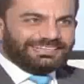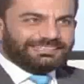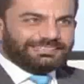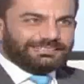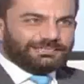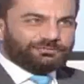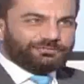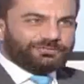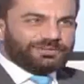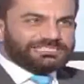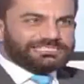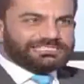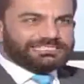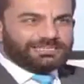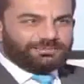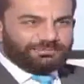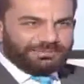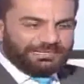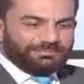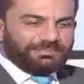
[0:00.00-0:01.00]
انا,
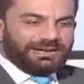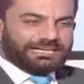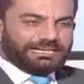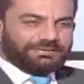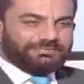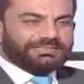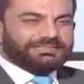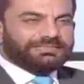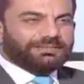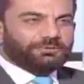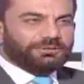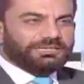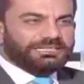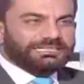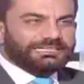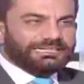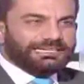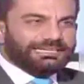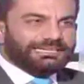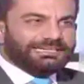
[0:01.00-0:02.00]
أنا يعني خذ مثلا
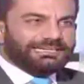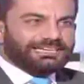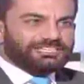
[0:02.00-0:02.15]
موضوع